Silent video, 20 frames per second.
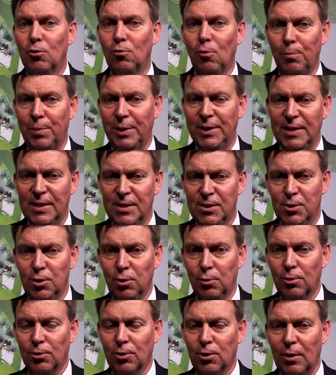de
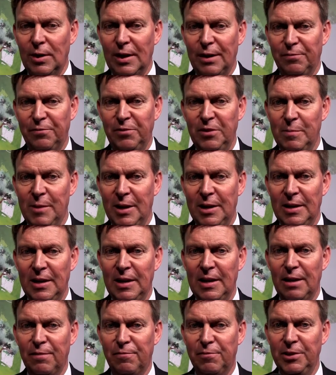compétition entre la
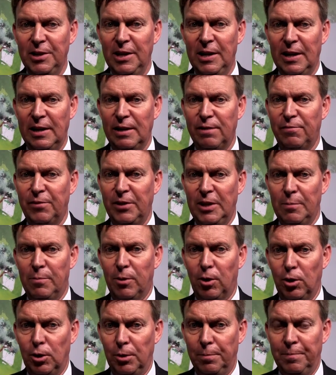FIMALE, la FNIL et la
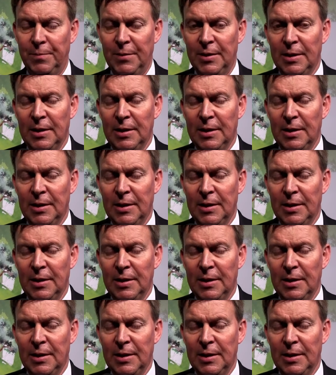FENEPROL.